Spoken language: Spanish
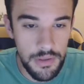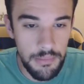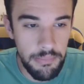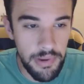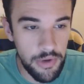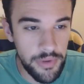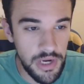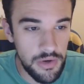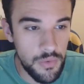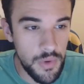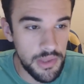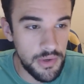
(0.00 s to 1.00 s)
Para no ver el
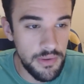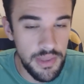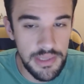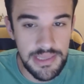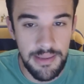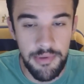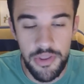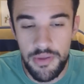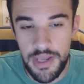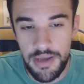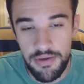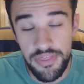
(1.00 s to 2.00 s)
cuadro, ¿eh? el tamaño de
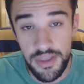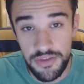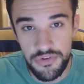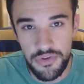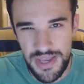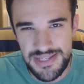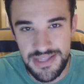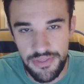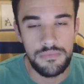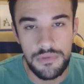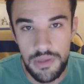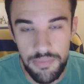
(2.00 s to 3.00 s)
mi cabeza, y eso ya es
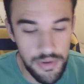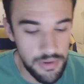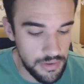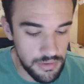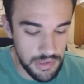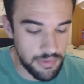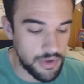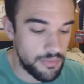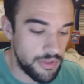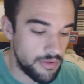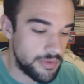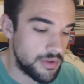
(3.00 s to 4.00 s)
decir. Típico,
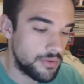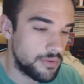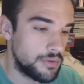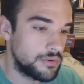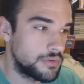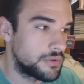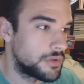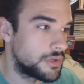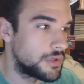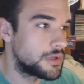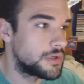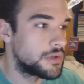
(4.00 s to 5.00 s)
vídeo mío
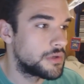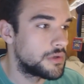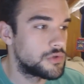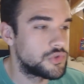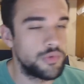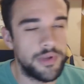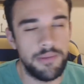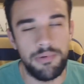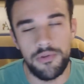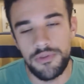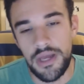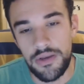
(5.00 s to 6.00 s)
súper
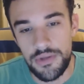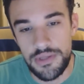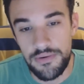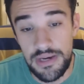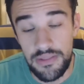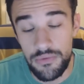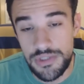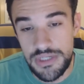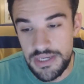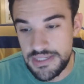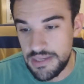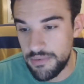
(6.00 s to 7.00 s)
espontáneo. Estaba en la
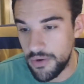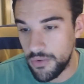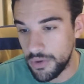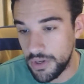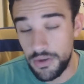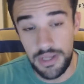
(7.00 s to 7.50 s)
ducha y se me ha ocurrido.